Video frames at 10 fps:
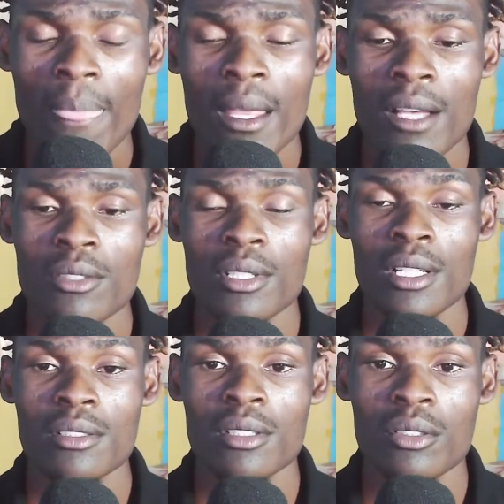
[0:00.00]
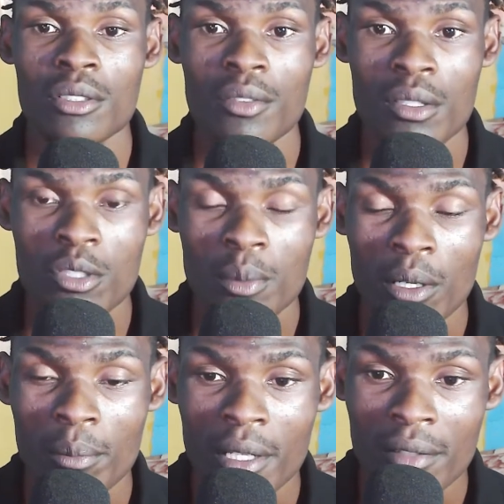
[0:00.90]
Aciona aquele som das notificações para não
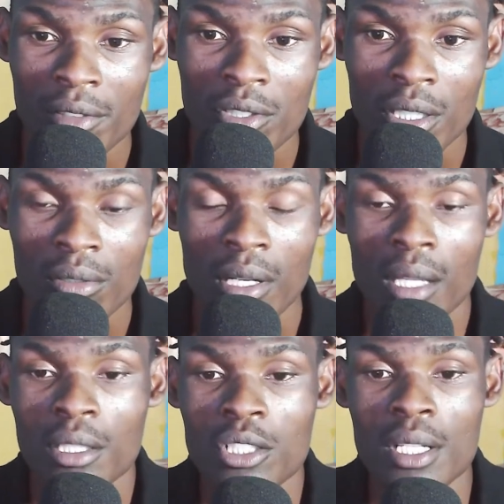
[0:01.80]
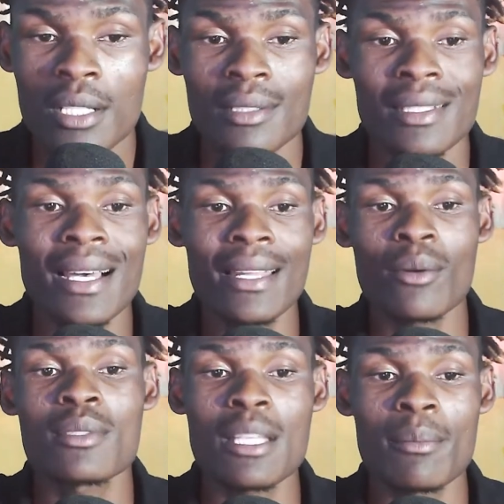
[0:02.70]
perder vídeo aqui no canal TJ na área com
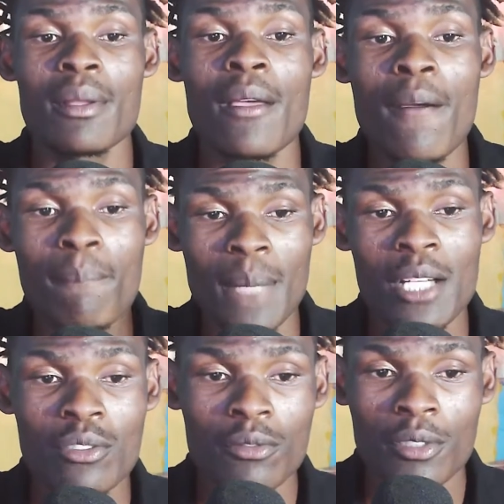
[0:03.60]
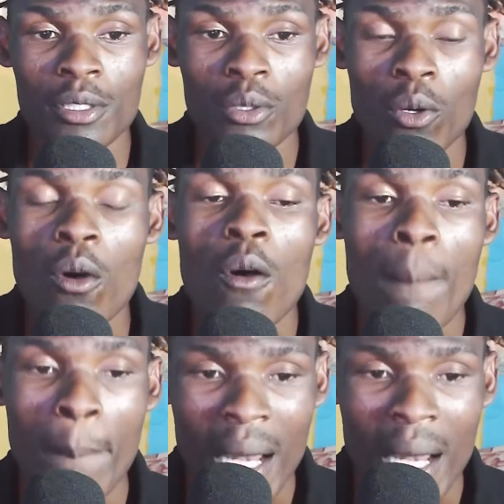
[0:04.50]
sempre mais um vídeo para